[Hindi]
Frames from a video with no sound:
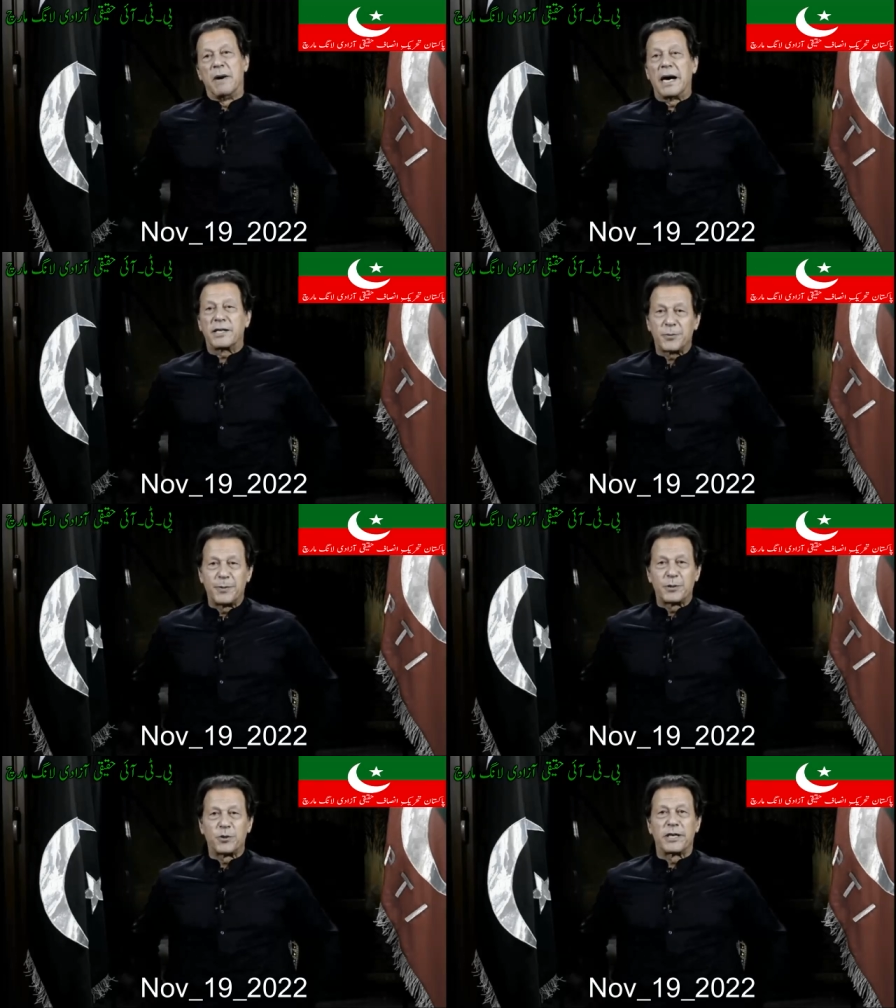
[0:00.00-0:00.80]
मार्च
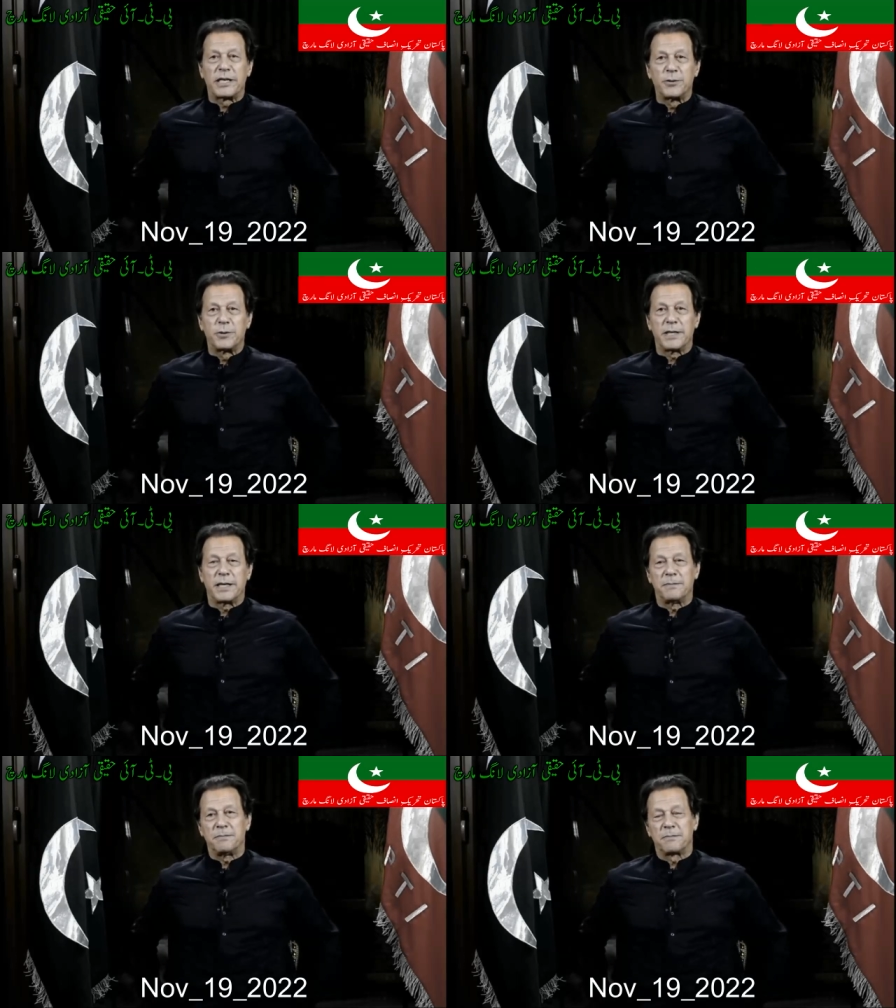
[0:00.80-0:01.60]
में जो निकली हुई
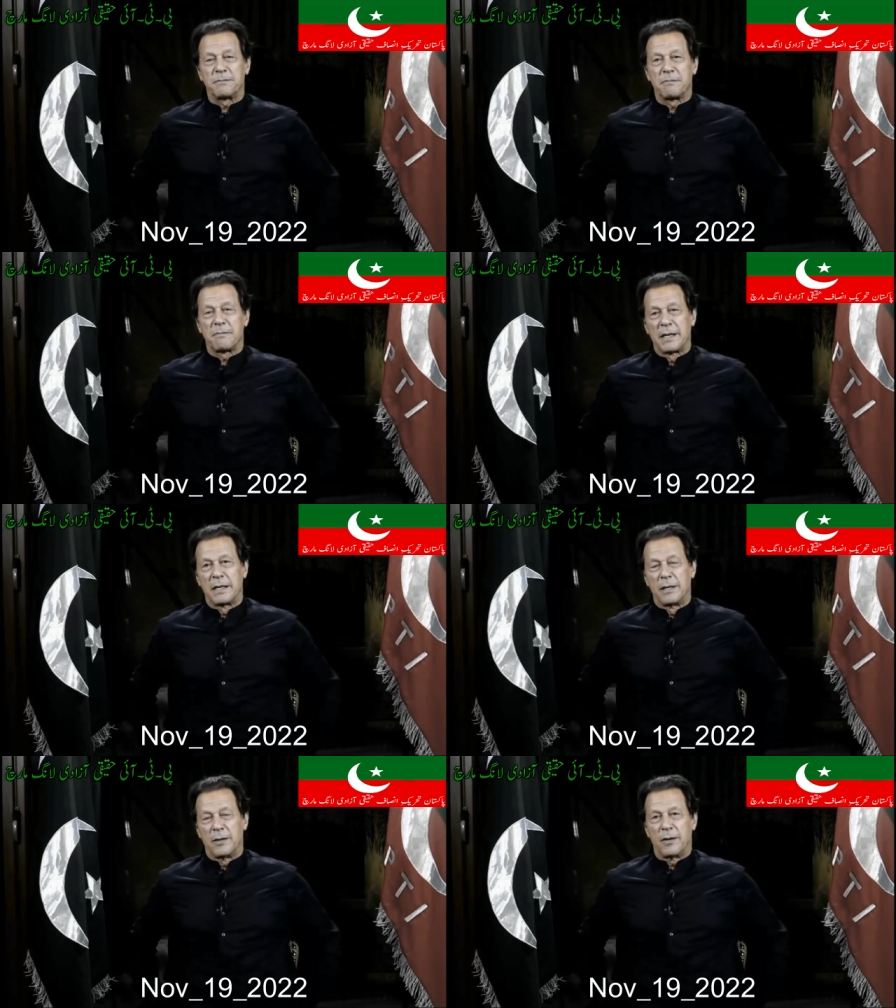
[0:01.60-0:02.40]
है
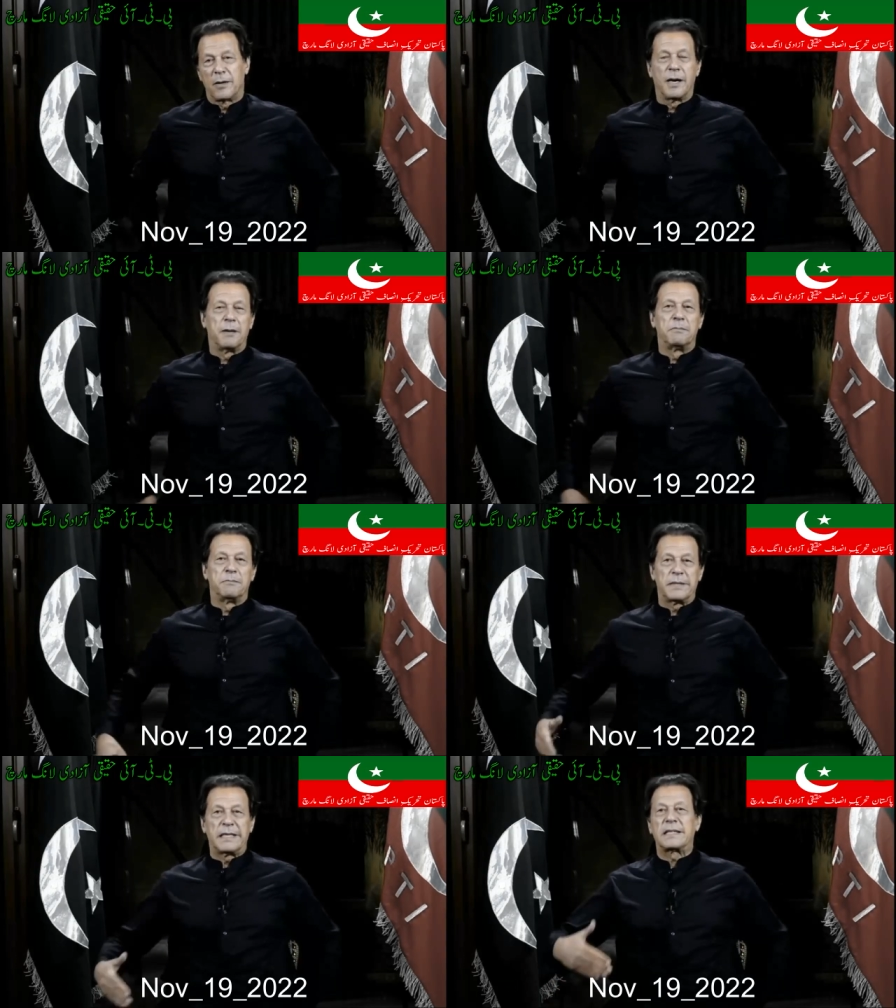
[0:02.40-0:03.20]
और हम
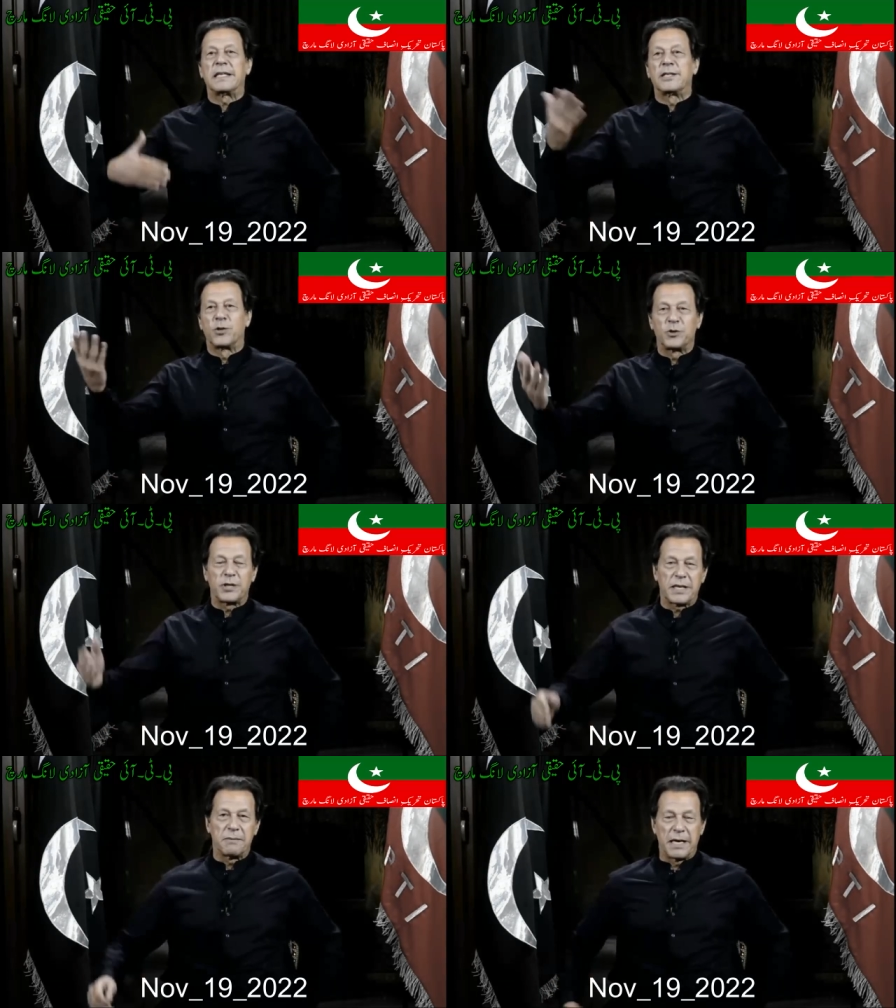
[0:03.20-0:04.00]
कितने दिनों
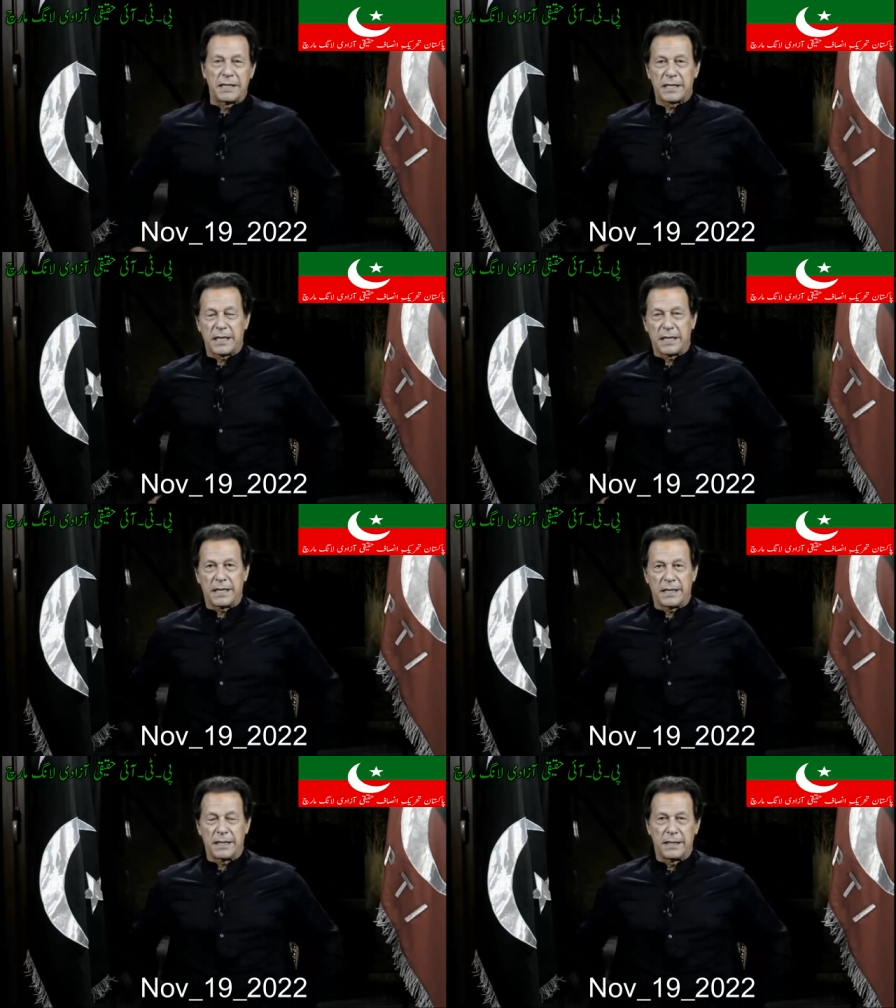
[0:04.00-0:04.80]
से ये मार्च कर
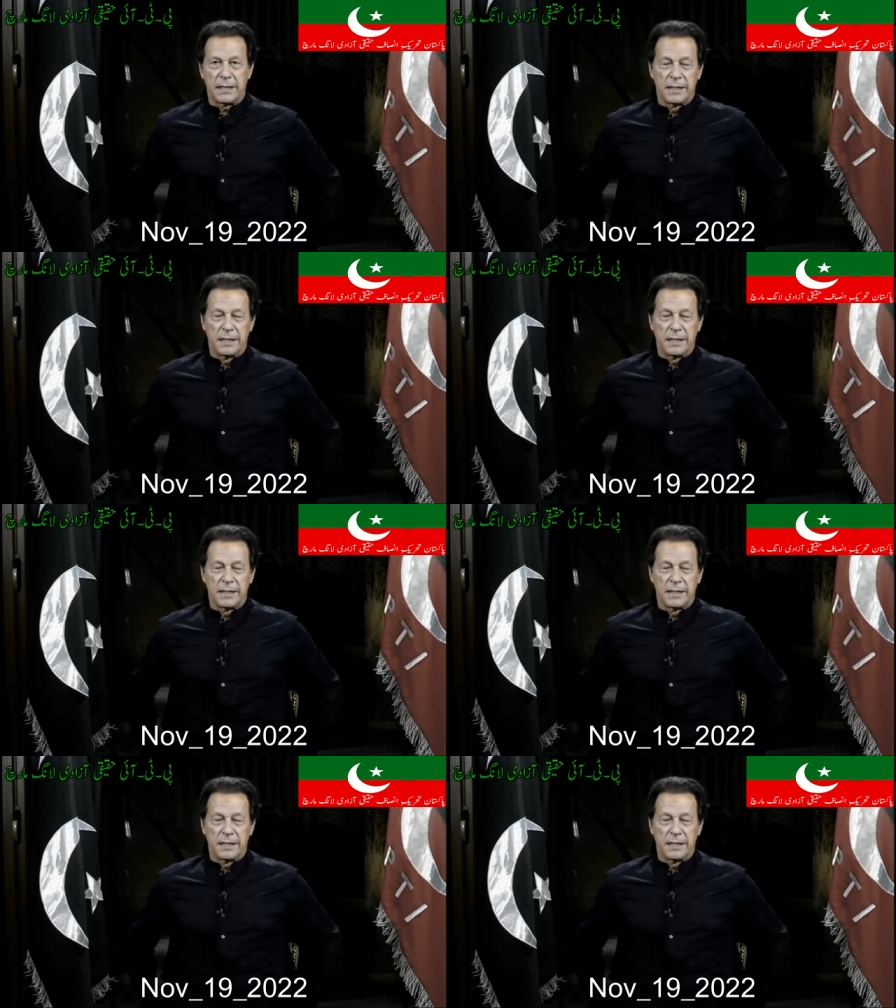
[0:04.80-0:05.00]
रहे हैं